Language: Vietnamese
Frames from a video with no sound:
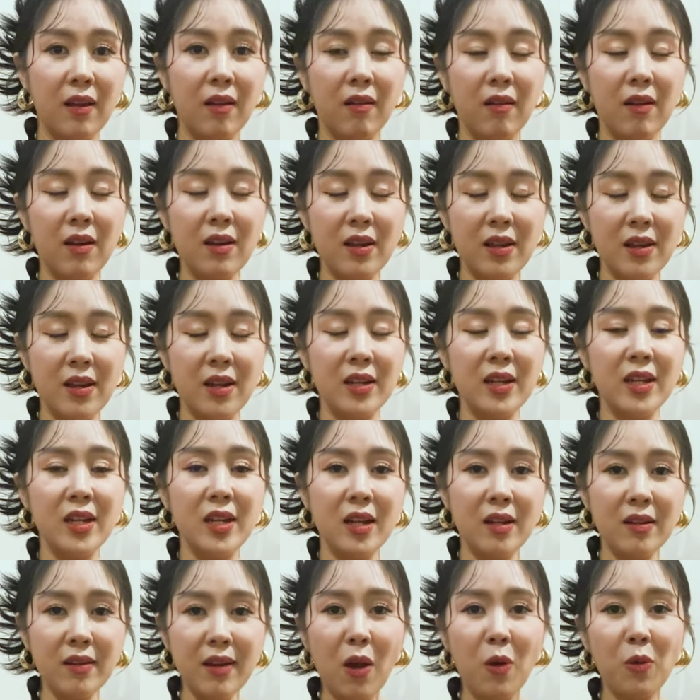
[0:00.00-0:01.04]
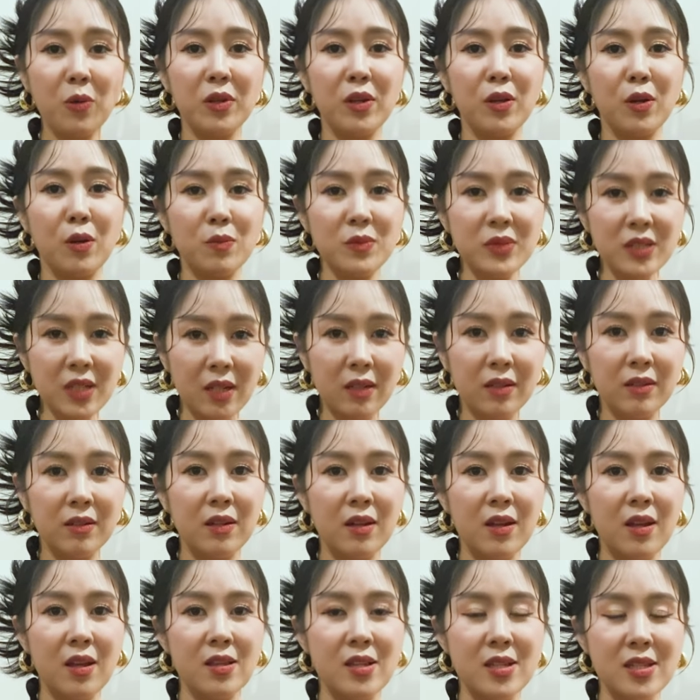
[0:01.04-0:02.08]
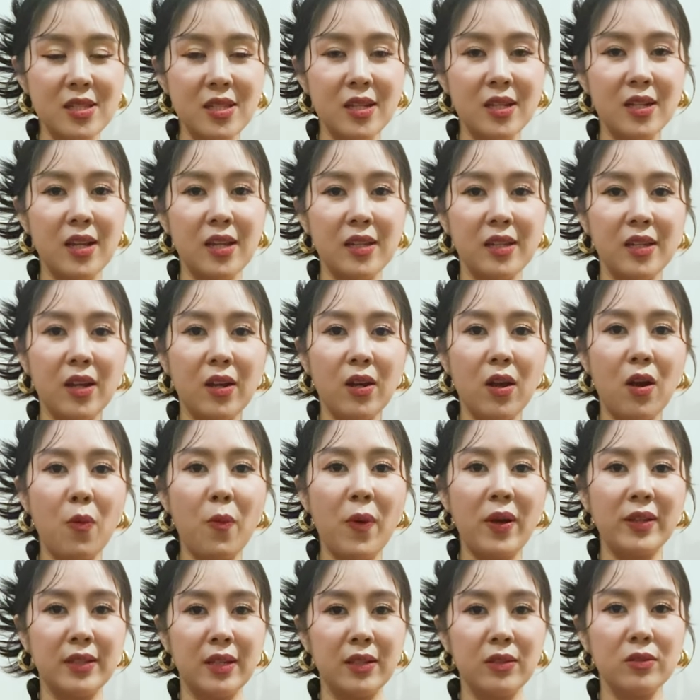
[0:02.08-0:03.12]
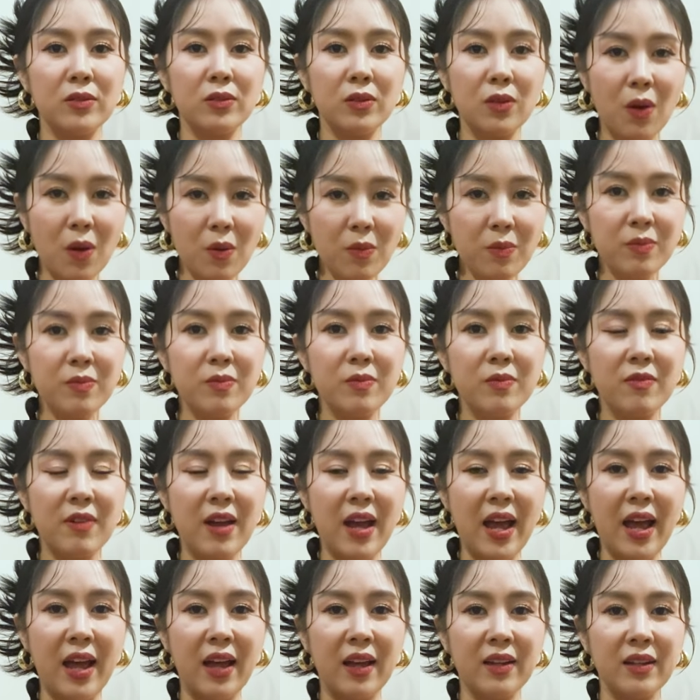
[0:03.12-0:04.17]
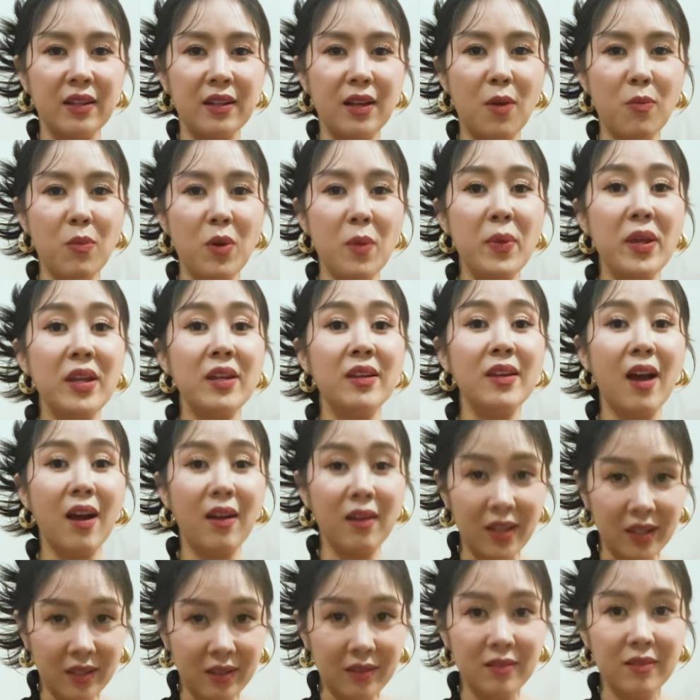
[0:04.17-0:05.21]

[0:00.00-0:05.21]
có nghĩa là đi đến đâu chị cũng xin chị xin là cho con hoàn thành tốt và không có bị nợ lịch